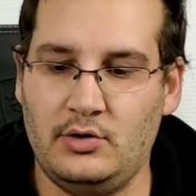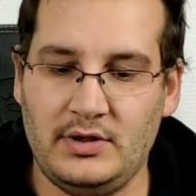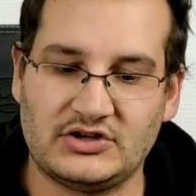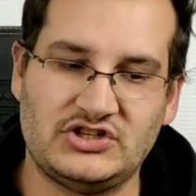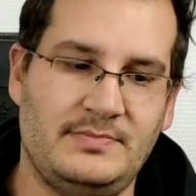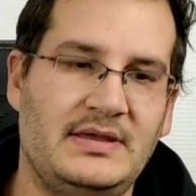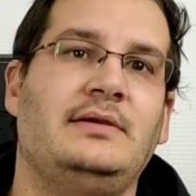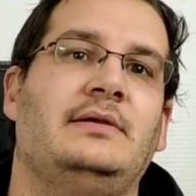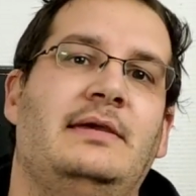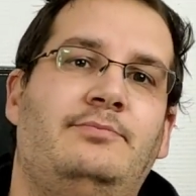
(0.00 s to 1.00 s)
Le
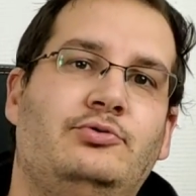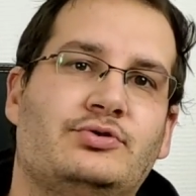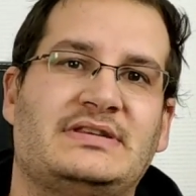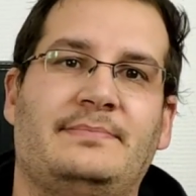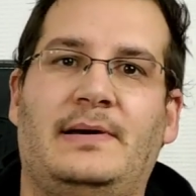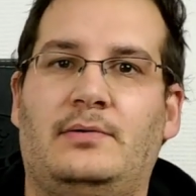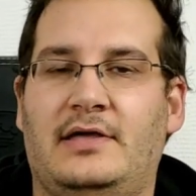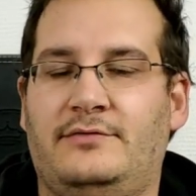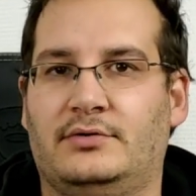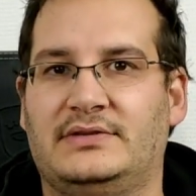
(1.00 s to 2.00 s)
RGB est plutôt sympa, on
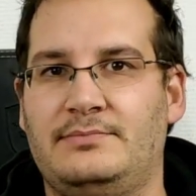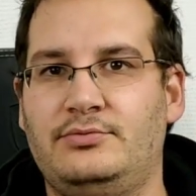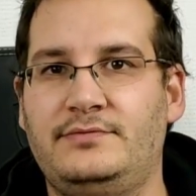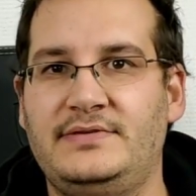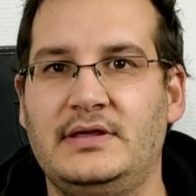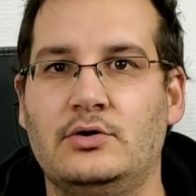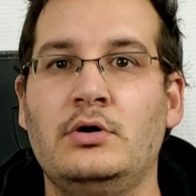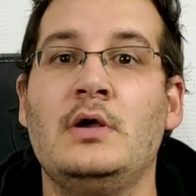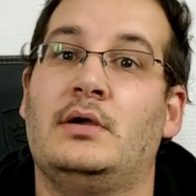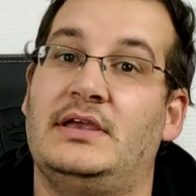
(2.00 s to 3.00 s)
l'a vu en début de vidéo.